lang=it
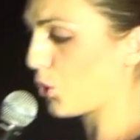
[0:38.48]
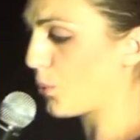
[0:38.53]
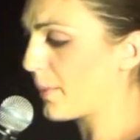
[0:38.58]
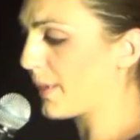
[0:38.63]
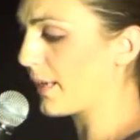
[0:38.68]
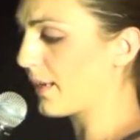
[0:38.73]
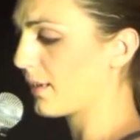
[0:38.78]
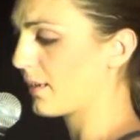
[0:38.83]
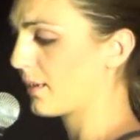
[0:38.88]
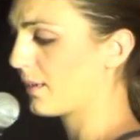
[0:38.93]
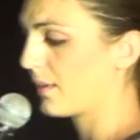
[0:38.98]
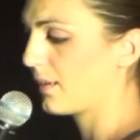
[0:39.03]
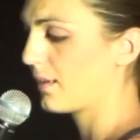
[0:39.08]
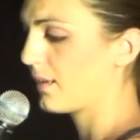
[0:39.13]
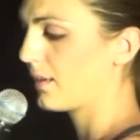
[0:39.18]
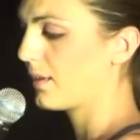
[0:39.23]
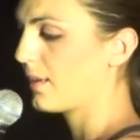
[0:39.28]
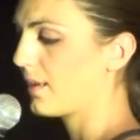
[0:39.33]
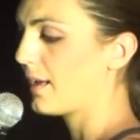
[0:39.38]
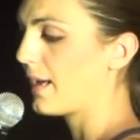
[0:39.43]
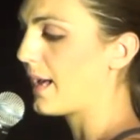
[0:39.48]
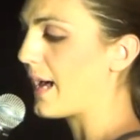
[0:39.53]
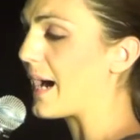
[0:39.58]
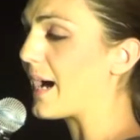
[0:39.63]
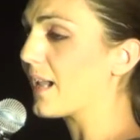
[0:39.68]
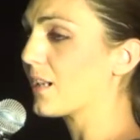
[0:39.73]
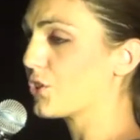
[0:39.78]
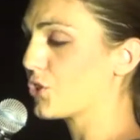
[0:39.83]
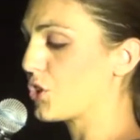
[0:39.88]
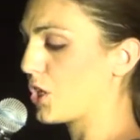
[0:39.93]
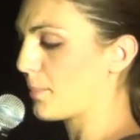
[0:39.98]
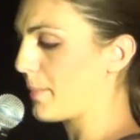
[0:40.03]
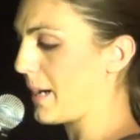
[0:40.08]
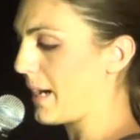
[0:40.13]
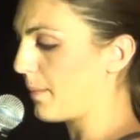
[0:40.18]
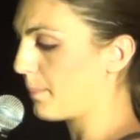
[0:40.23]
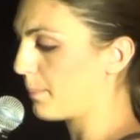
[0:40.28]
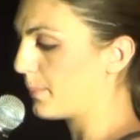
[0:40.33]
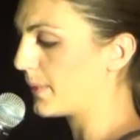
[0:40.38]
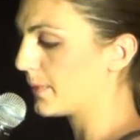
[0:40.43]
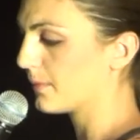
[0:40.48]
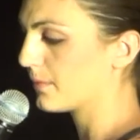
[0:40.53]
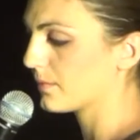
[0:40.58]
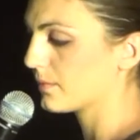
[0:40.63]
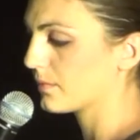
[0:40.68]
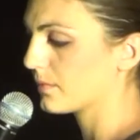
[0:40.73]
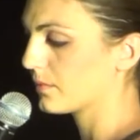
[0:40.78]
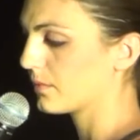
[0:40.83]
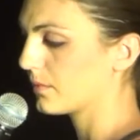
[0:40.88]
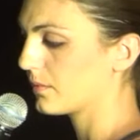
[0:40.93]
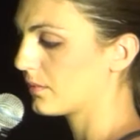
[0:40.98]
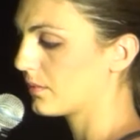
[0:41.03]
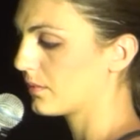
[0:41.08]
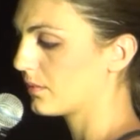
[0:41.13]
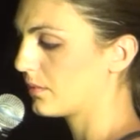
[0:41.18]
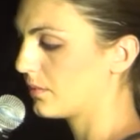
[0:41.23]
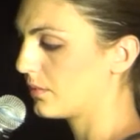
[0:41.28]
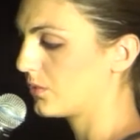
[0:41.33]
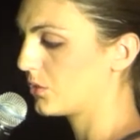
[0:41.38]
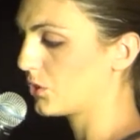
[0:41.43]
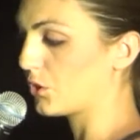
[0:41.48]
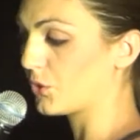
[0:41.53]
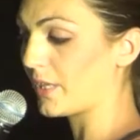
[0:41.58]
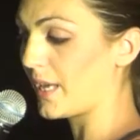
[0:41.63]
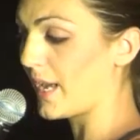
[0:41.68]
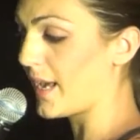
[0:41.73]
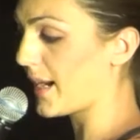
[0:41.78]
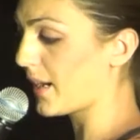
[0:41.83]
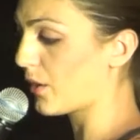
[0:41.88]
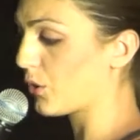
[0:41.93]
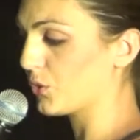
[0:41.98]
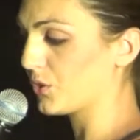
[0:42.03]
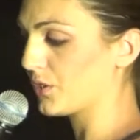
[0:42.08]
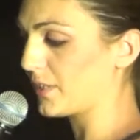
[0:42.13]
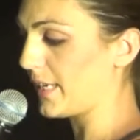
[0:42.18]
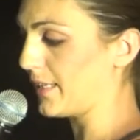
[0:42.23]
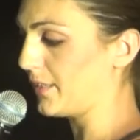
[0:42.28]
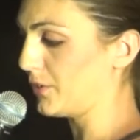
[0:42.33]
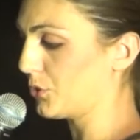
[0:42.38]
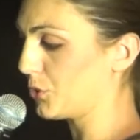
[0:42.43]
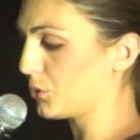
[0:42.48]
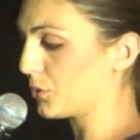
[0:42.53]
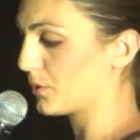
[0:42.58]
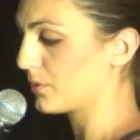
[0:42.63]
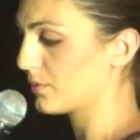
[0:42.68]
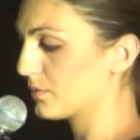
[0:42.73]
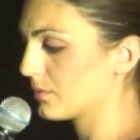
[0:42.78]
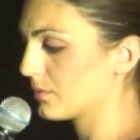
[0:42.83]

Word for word: come Al-Shabaab non ne era contento.